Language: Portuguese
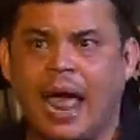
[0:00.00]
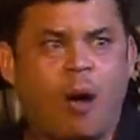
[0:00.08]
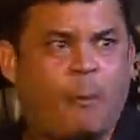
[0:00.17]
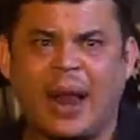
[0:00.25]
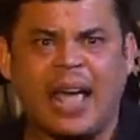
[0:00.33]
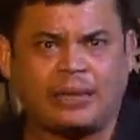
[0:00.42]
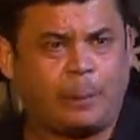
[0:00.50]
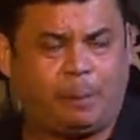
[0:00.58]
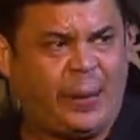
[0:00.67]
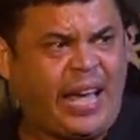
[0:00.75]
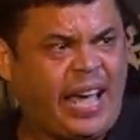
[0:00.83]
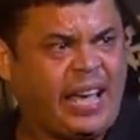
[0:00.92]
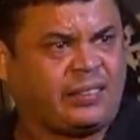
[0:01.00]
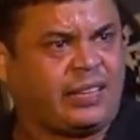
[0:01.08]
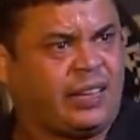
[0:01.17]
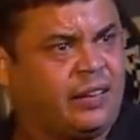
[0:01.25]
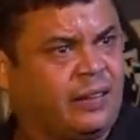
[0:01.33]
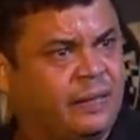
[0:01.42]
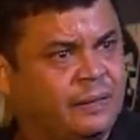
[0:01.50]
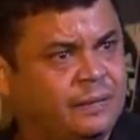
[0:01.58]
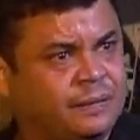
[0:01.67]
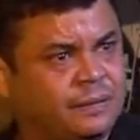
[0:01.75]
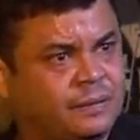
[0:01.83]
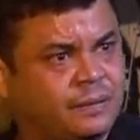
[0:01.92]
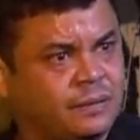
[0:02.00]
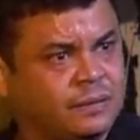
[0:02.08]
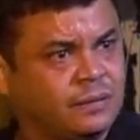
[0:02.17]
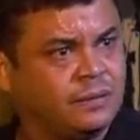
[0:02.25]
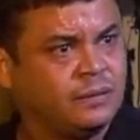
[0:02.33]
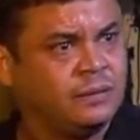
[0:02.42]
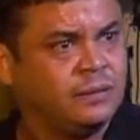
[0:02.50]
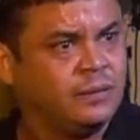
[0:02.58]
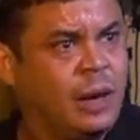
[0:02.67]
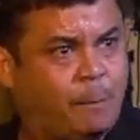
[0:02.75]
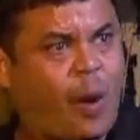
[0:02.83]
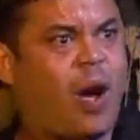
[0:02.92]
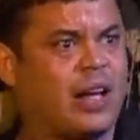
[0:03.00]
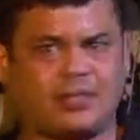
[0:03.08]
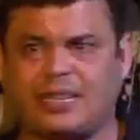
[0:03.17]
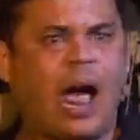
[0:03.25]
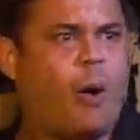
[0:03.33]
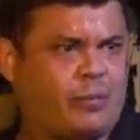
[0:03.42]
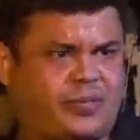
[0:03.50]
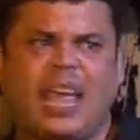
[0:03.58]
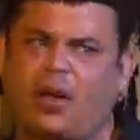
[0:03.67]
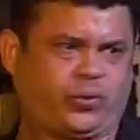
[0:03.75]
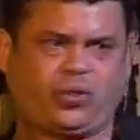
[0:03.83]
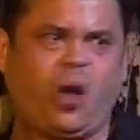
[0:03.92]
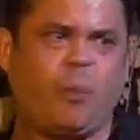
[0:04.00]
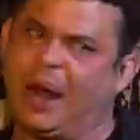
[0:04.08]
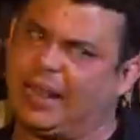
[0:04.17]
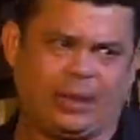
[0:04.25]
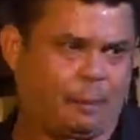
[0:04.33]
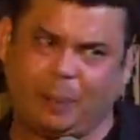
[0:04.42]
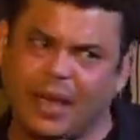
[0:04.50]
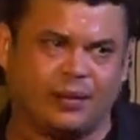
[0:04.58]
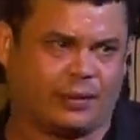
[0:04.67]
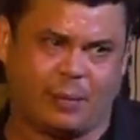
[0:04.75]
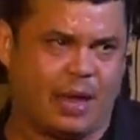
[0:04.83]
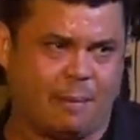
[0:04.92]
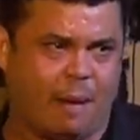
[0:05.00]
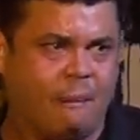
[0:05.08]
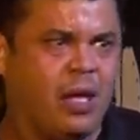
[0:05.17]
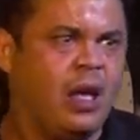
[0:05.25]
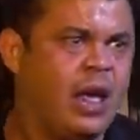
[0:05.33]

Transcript: É o Brad Pitt! Porra, se eu, é se eu sou o Brad Pitt, meu irmão,